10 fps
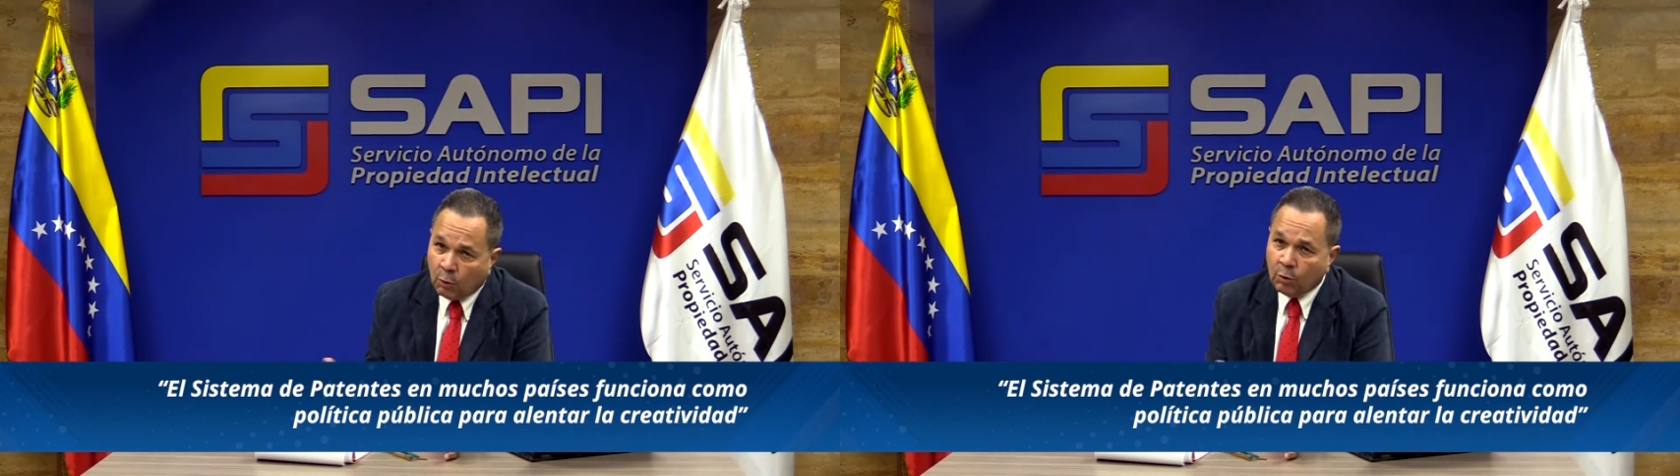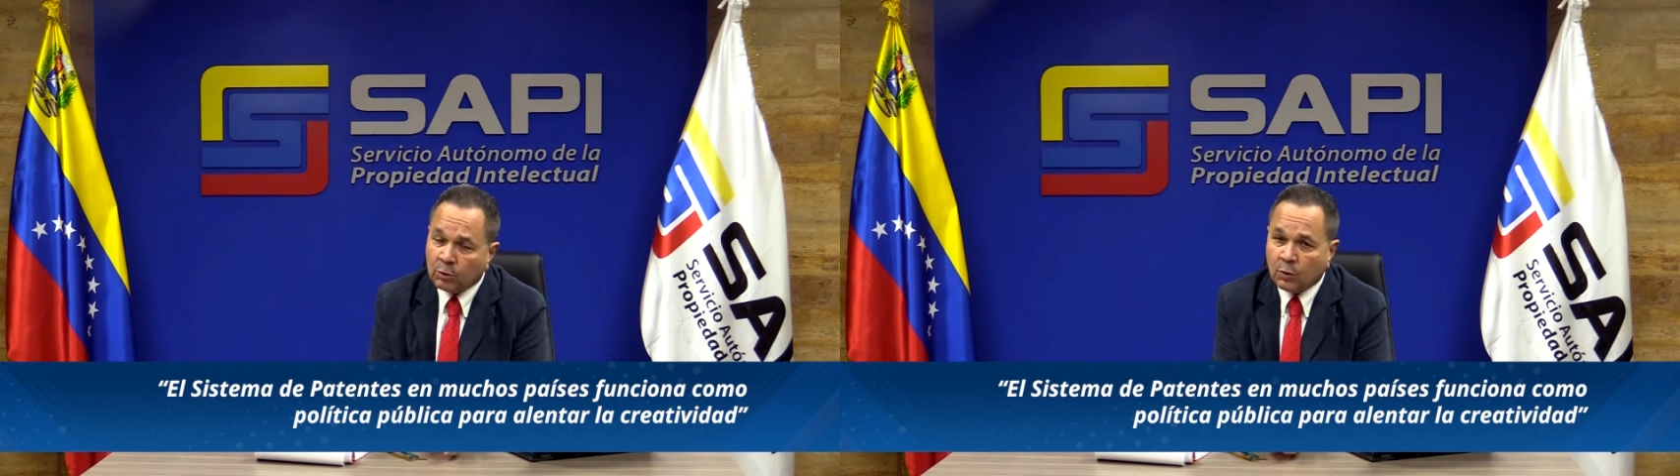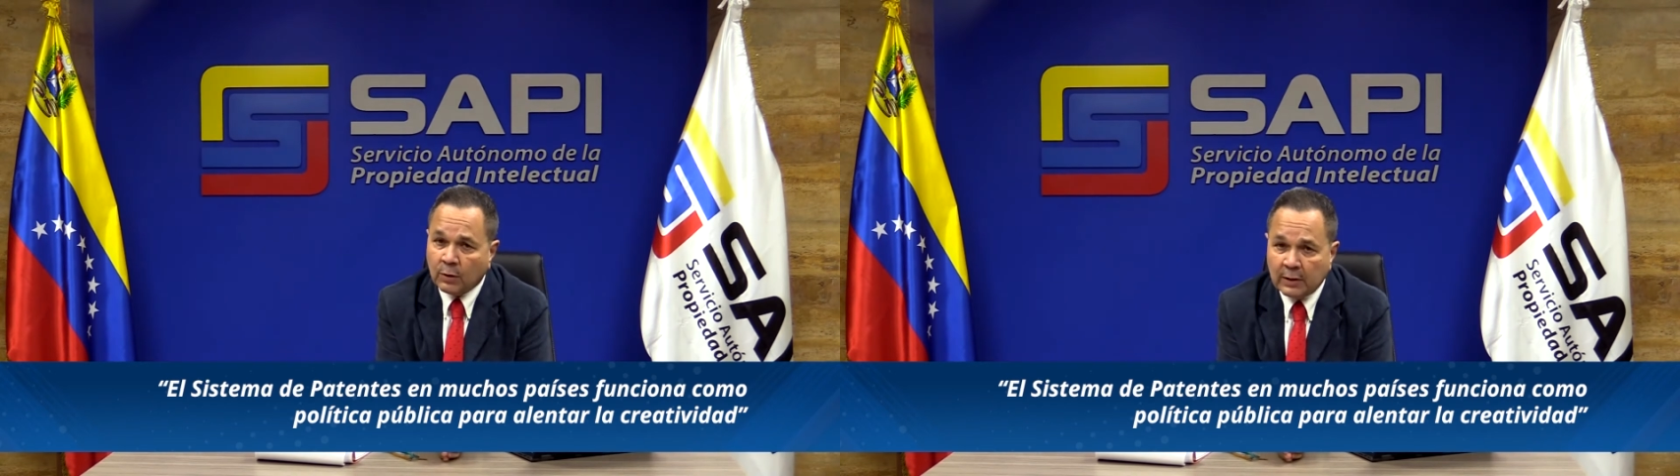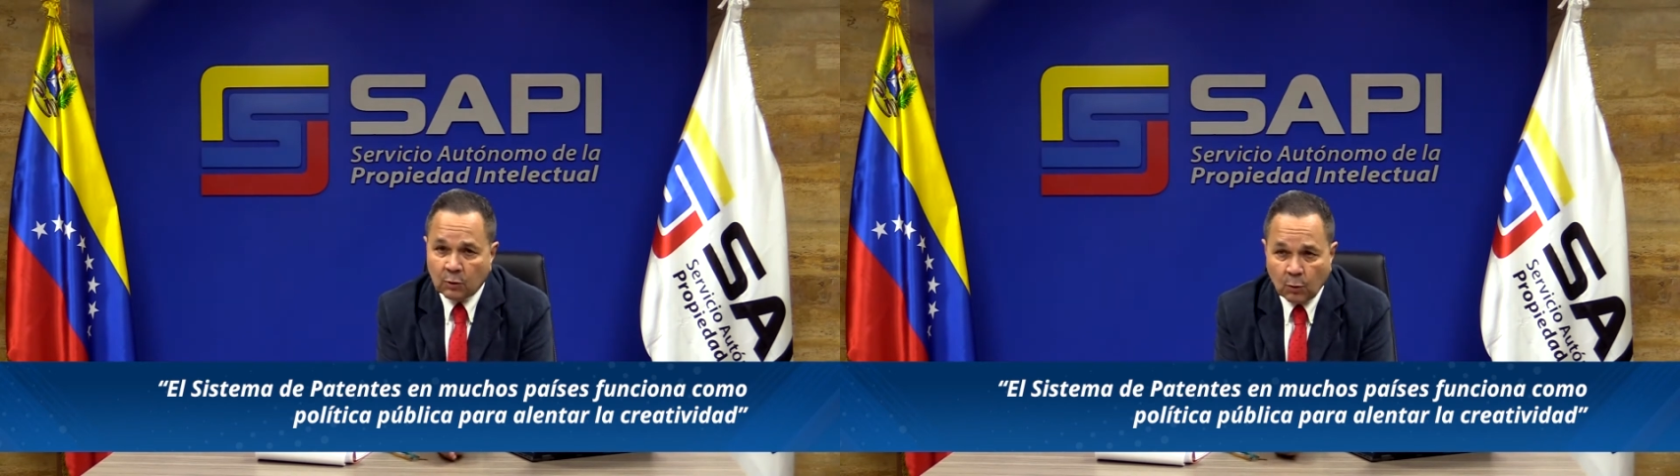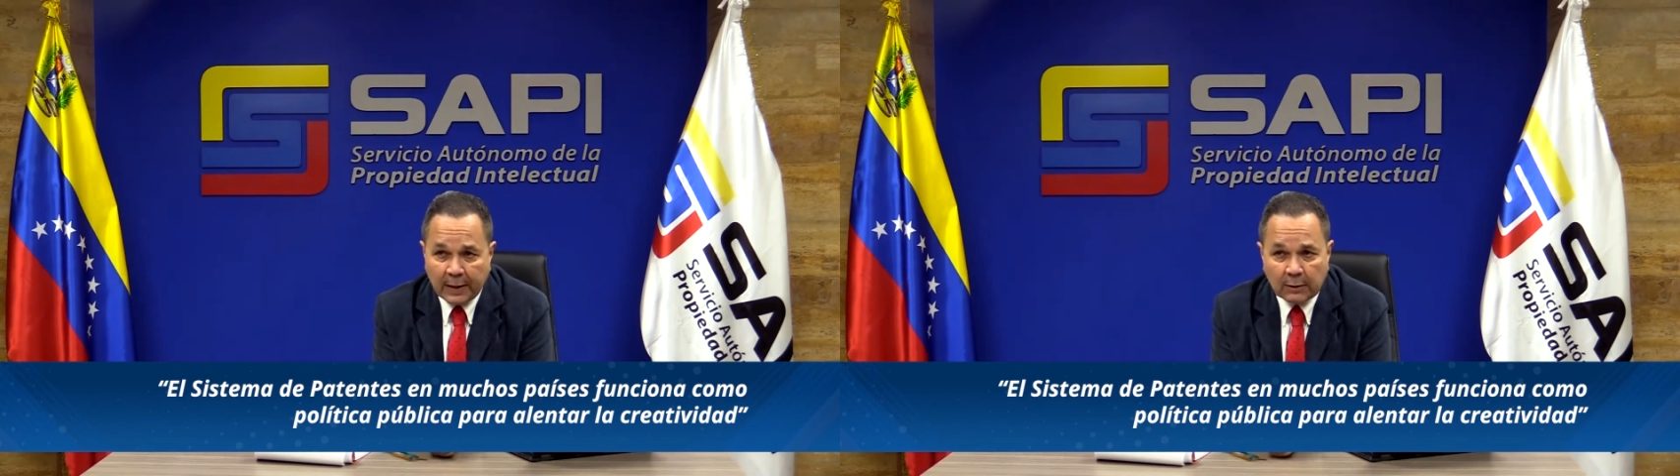otros
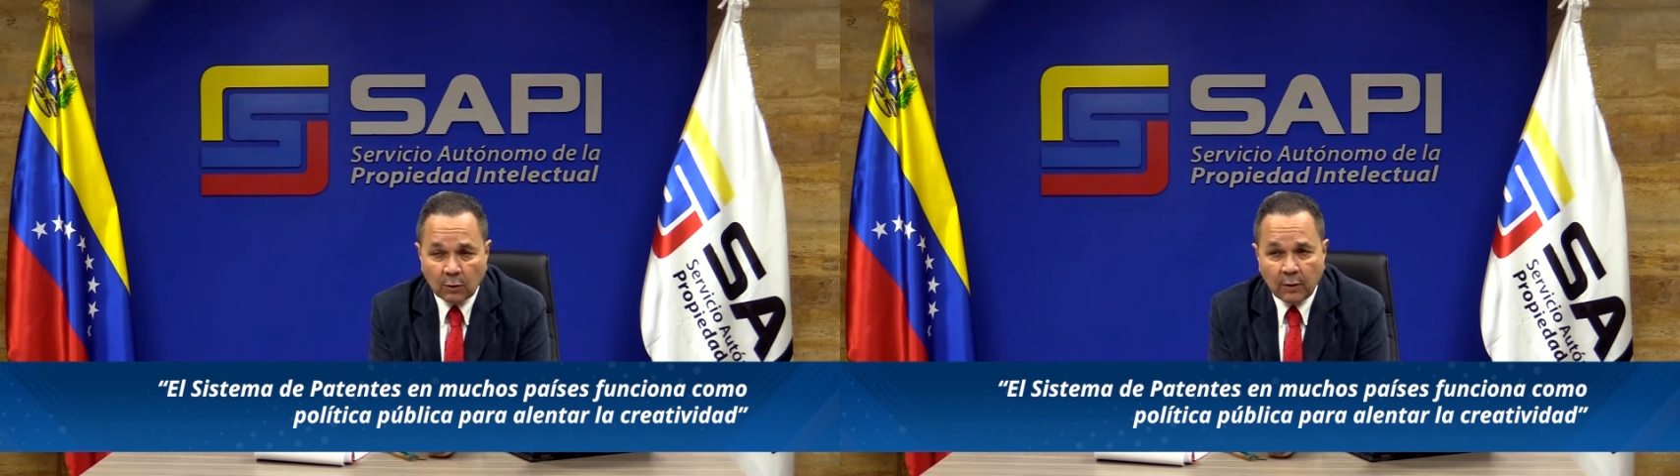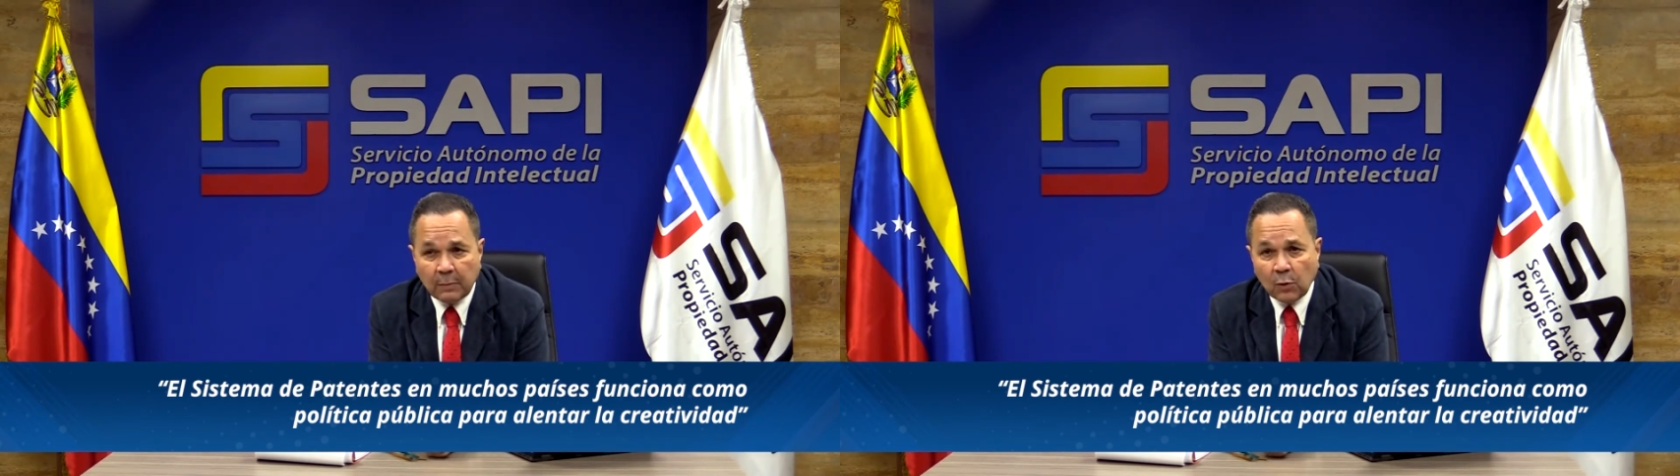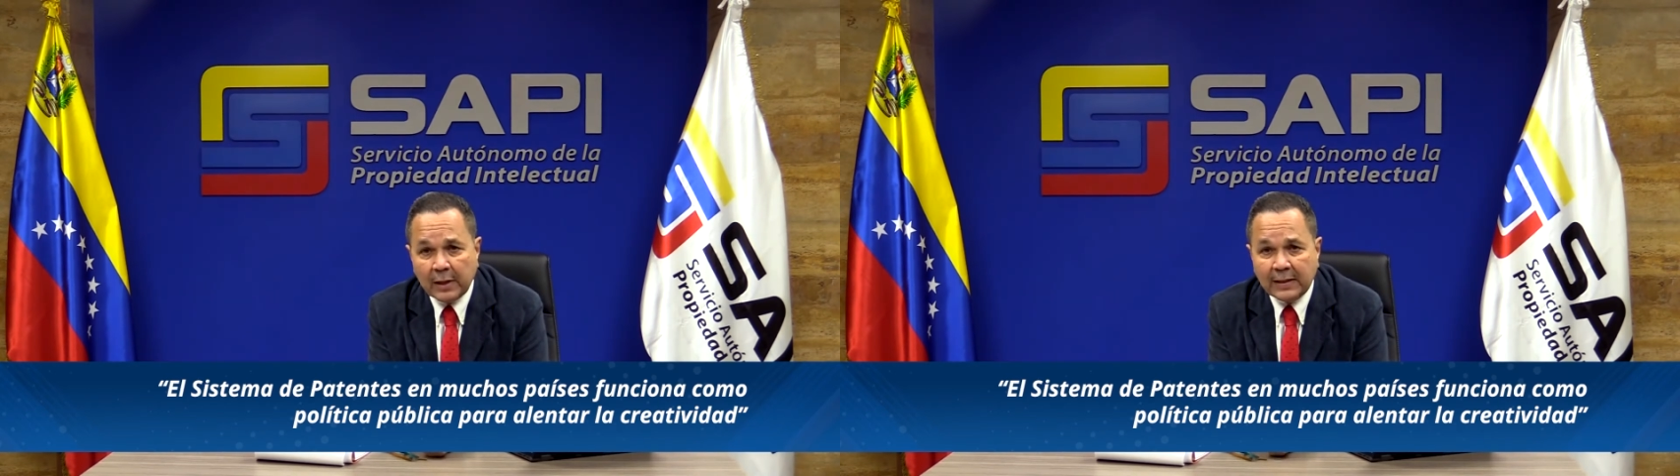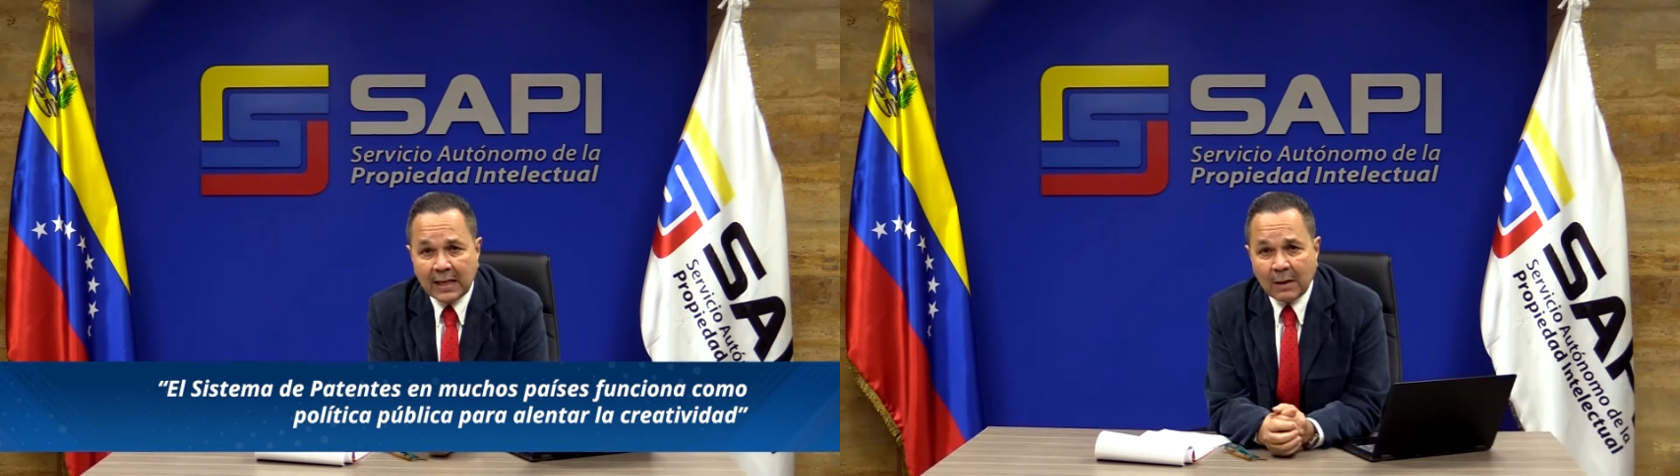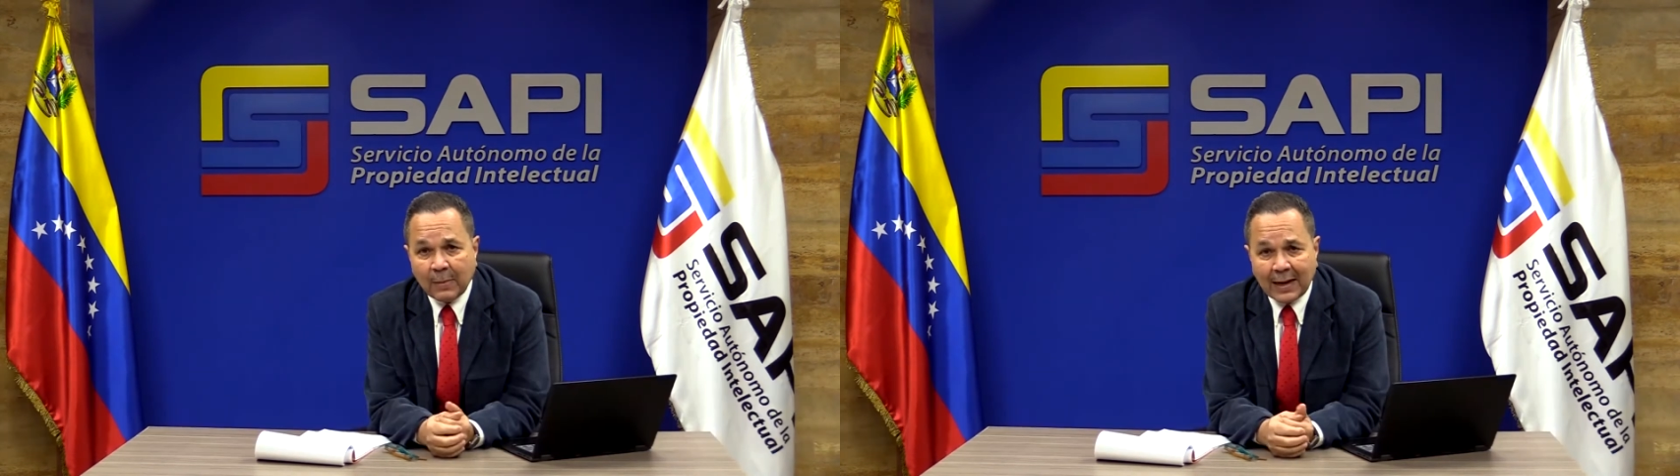instrumentos de política